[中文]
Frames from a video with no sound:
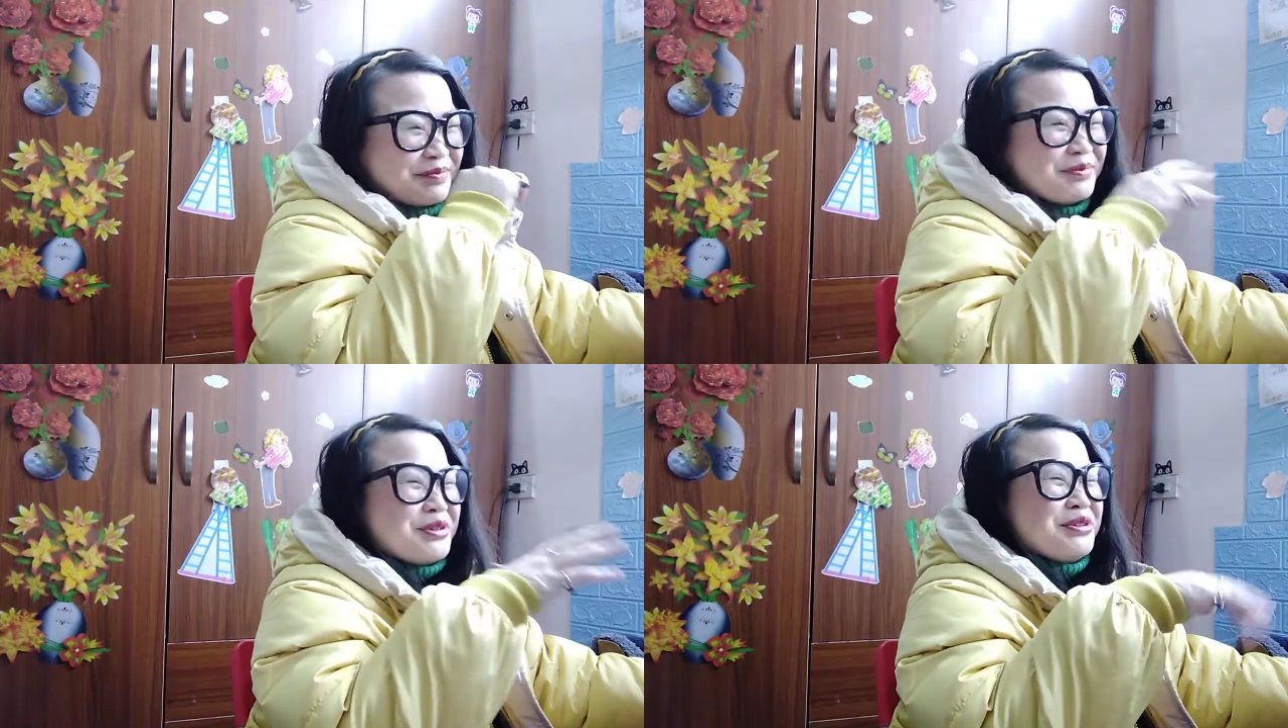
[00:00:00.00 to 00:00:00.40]

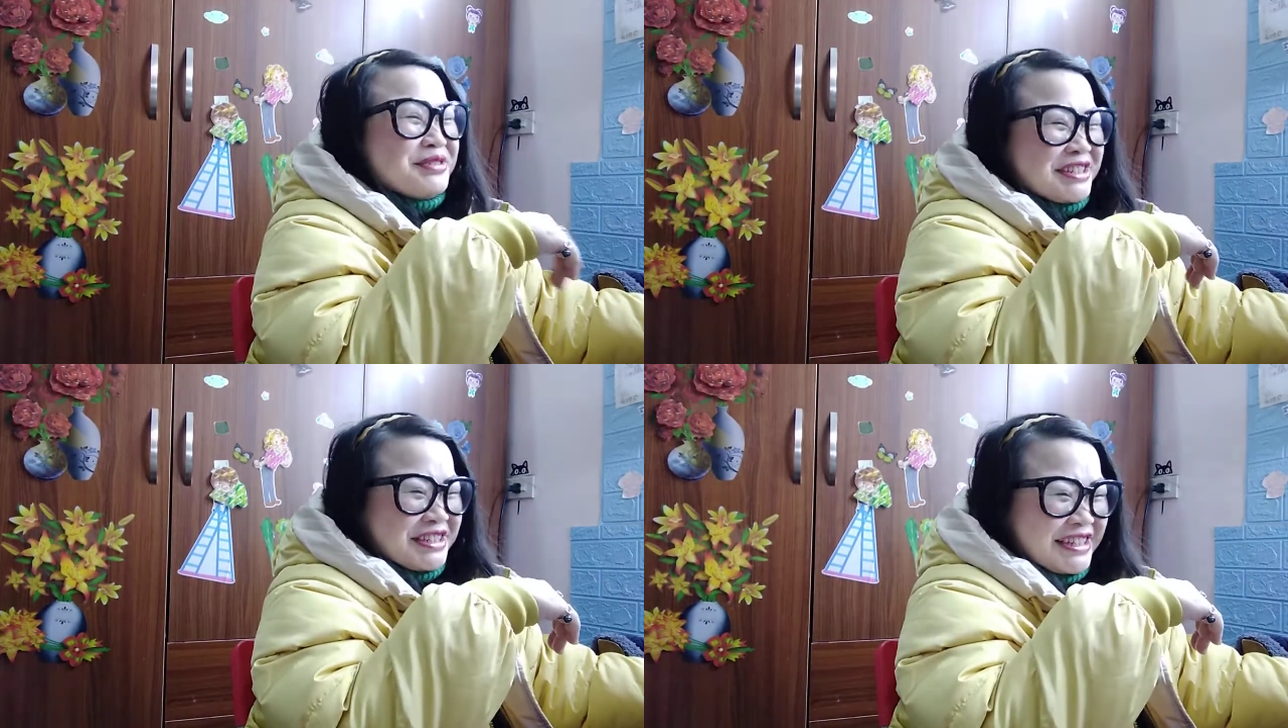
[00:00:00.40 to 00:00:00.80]
不用
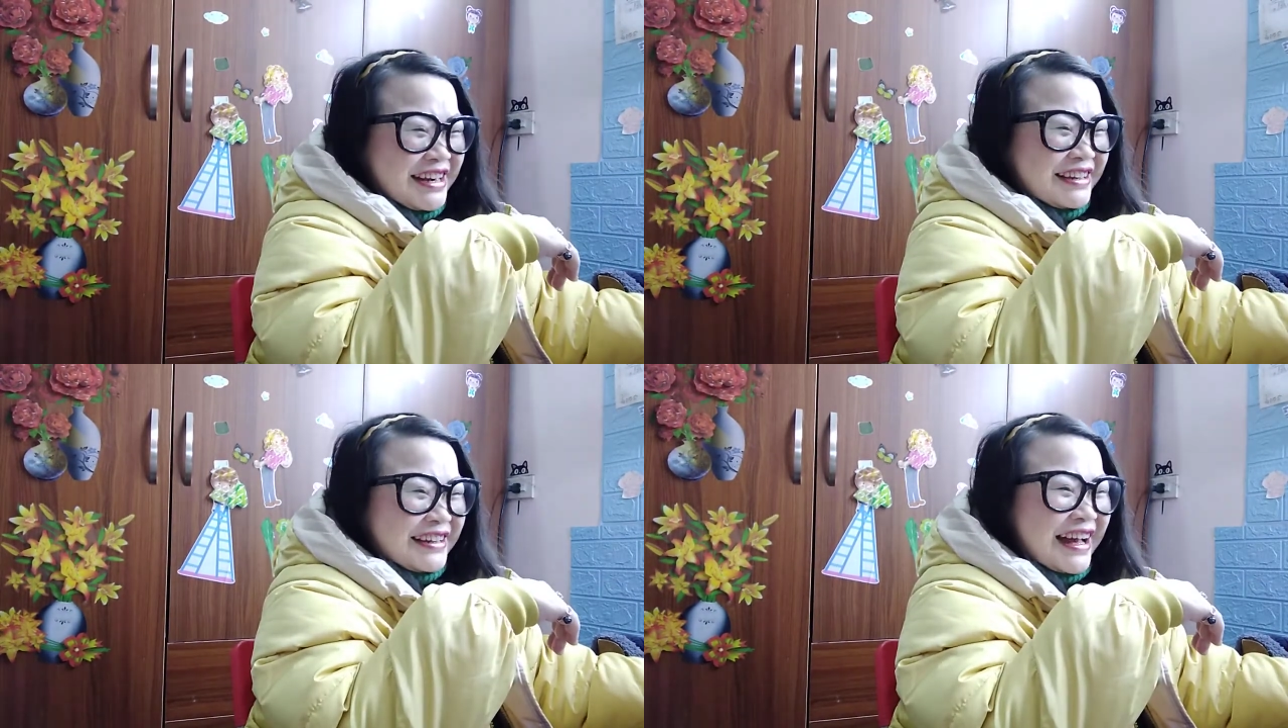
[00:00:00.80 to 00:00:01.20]
紧张，
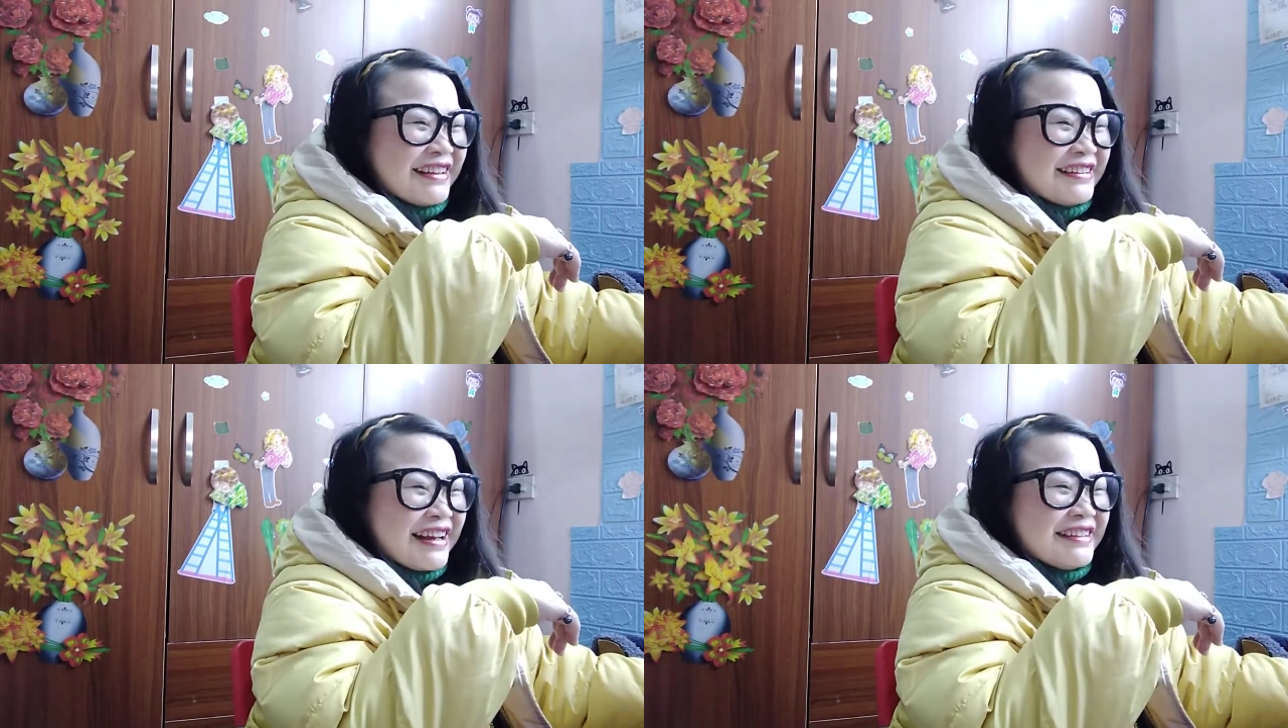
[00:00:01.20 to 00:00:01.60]
看
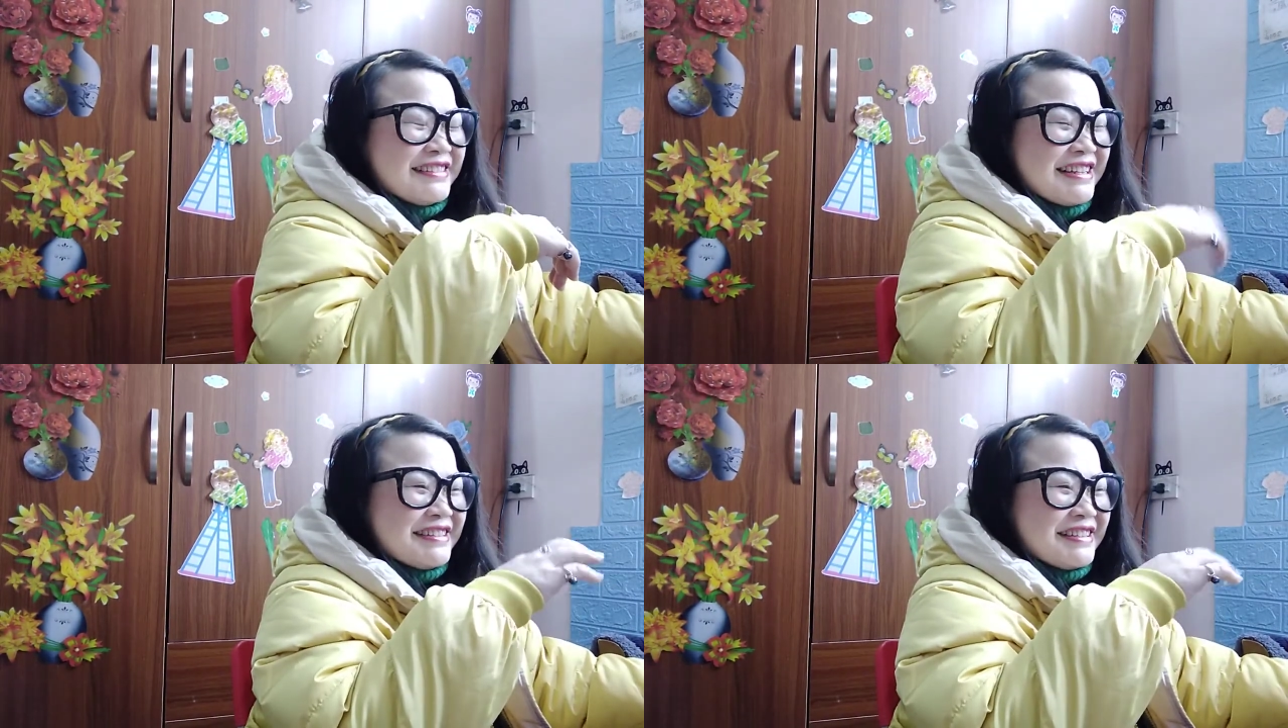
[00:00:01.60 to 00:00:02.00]
看
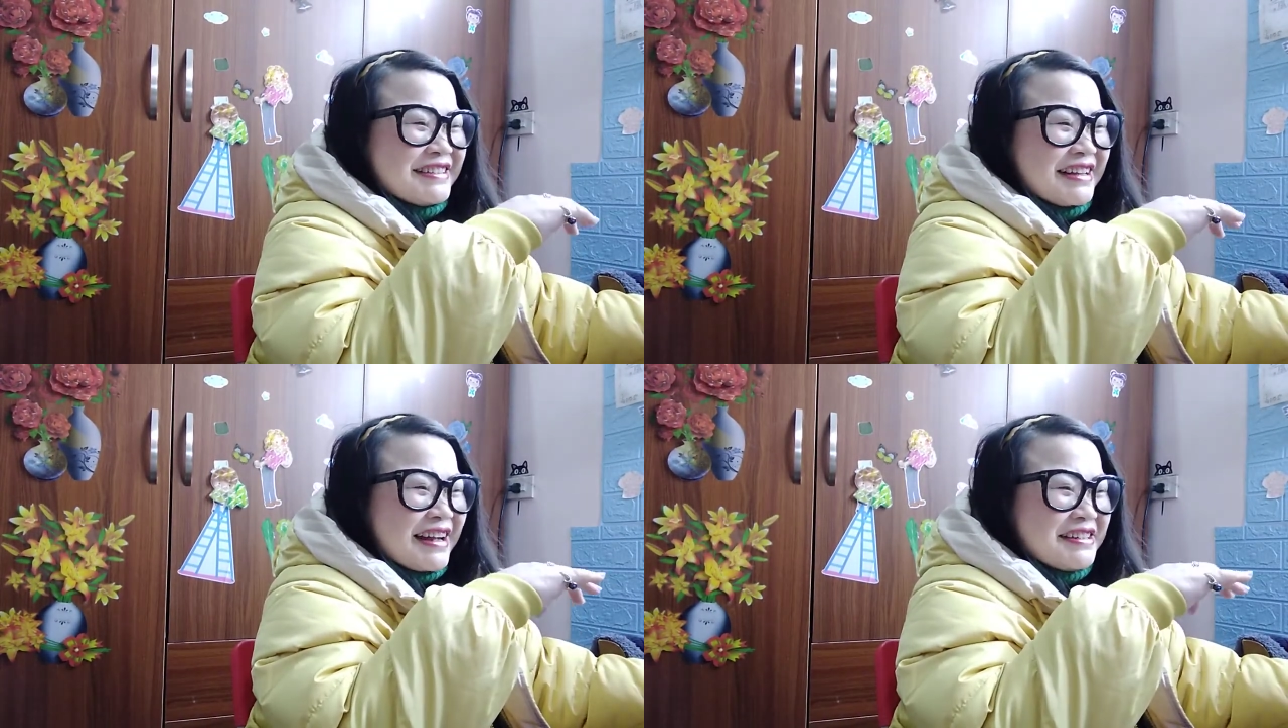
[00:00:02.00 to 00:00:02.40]
先先
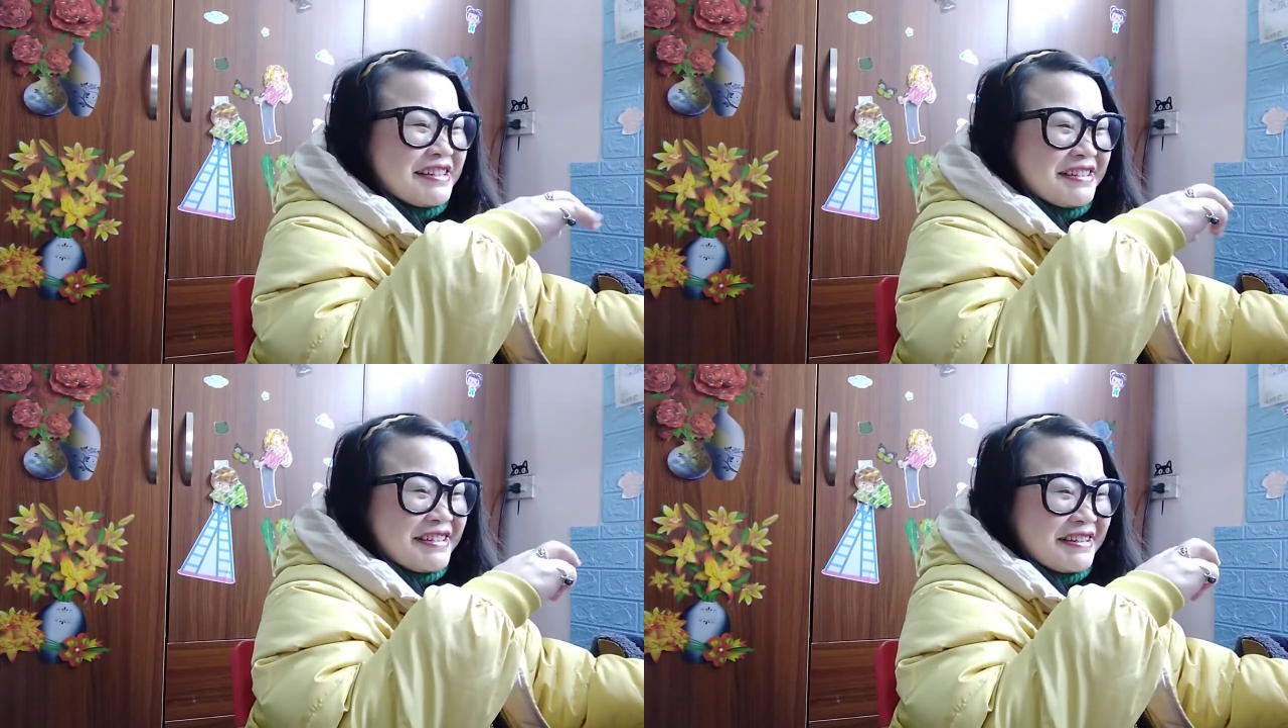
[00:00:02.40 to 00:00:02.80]
先看这
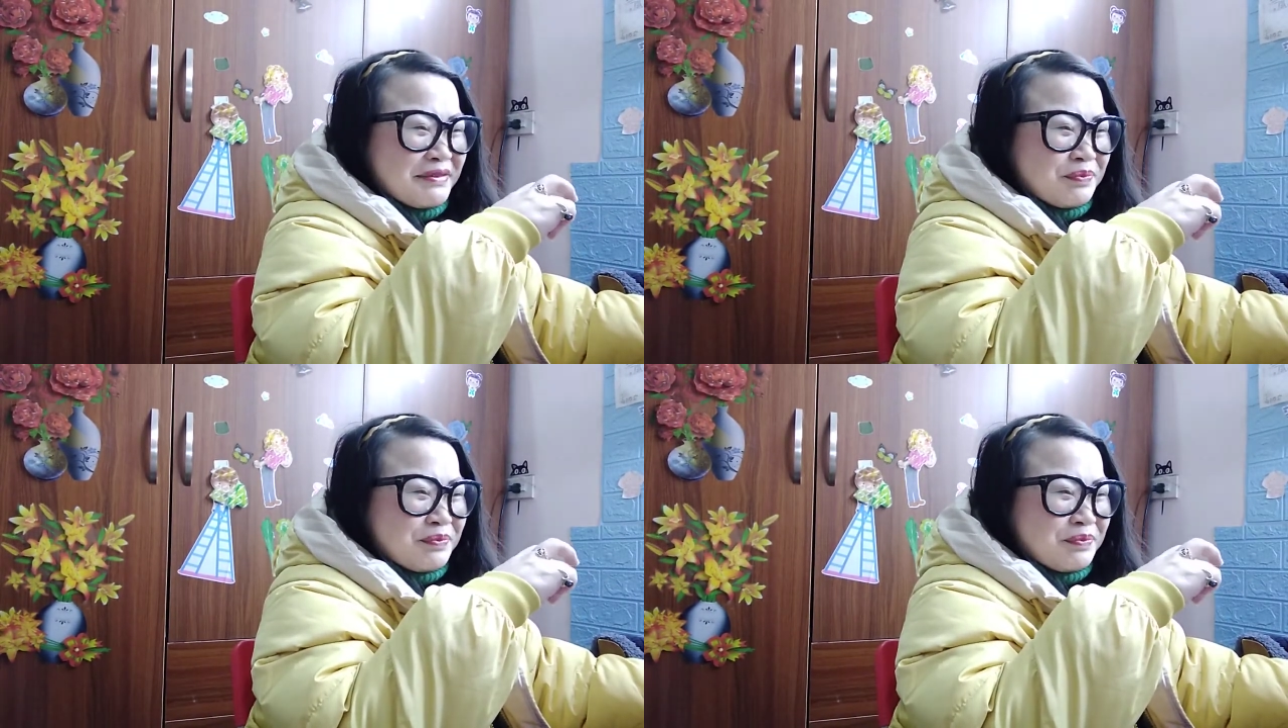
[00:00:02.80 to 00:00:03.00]
些。